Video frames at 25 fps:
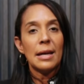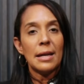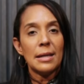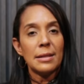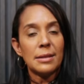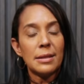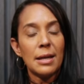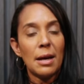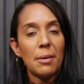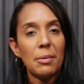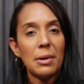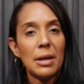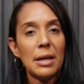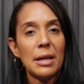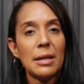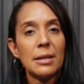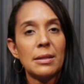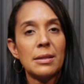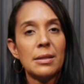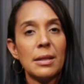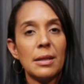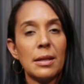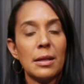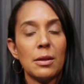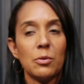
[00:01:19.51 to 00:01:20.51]

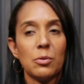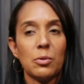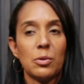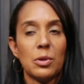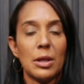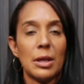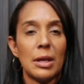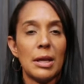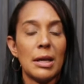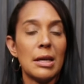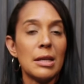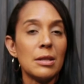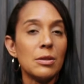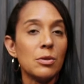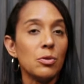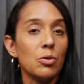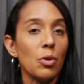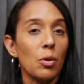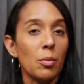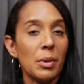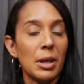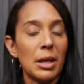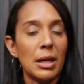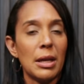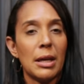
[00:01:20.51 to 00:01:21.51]
establece que usted es
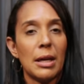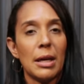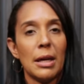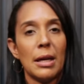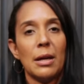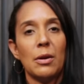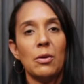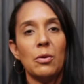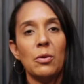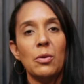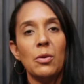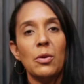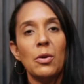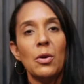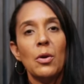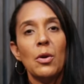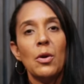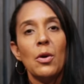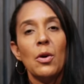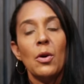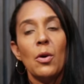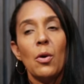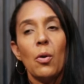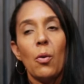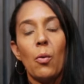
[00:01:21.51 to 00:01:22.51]
dominicano
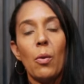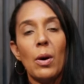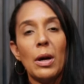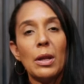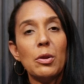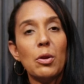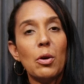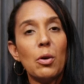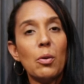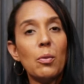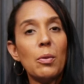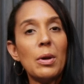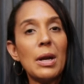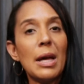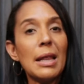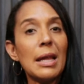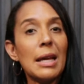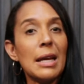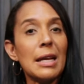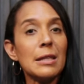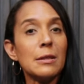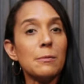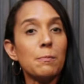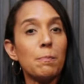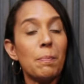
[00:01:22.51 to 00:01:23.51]
cuando una de
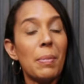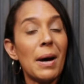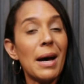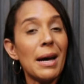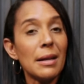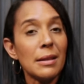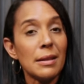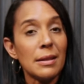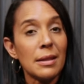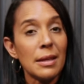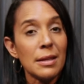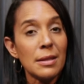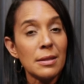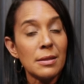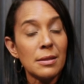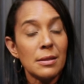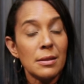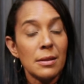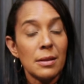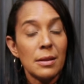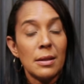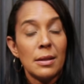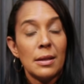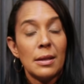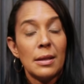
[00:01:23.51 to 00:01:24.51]
las
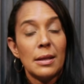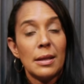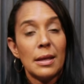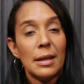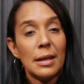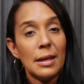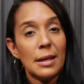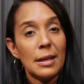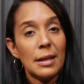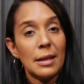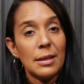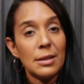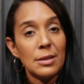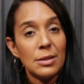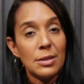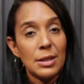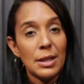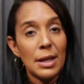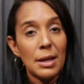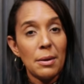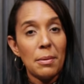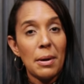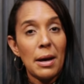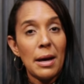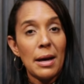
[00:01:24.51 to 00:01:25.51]
partes eh,
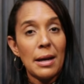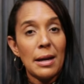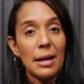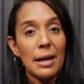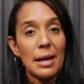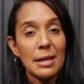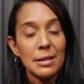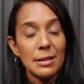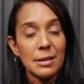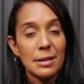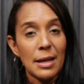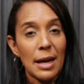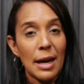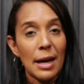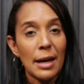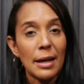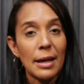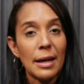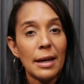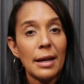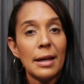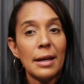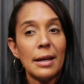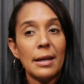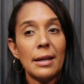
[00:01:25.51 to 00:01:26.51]
lleva la
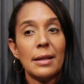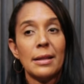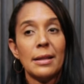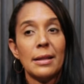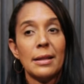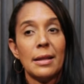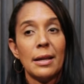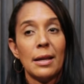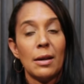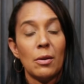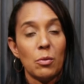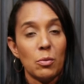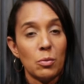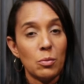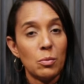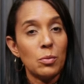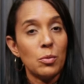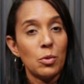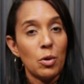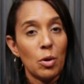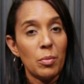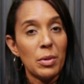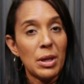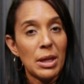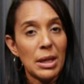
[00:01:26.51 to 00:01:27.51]
sangre de un
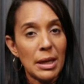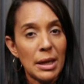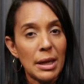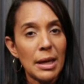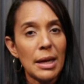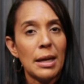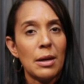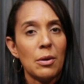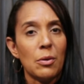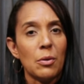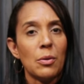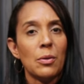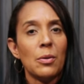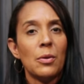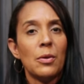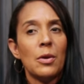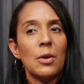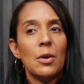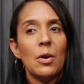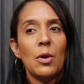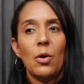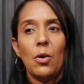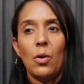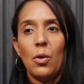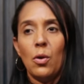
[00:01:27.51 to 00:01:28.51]
dominicano
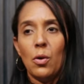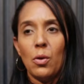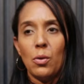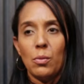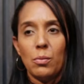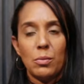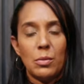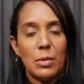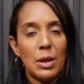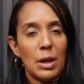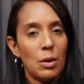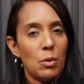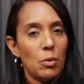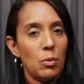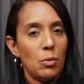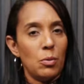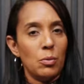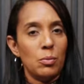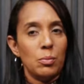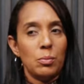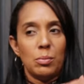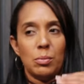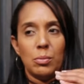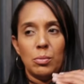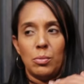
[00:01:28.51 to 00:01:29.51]
o de
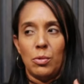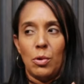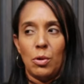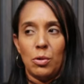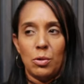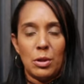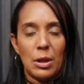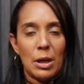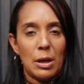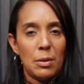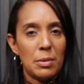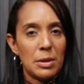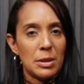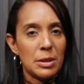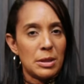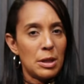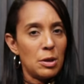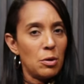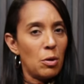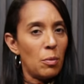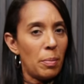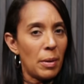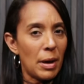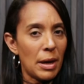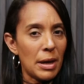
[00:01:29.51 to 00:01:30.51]
un del vecino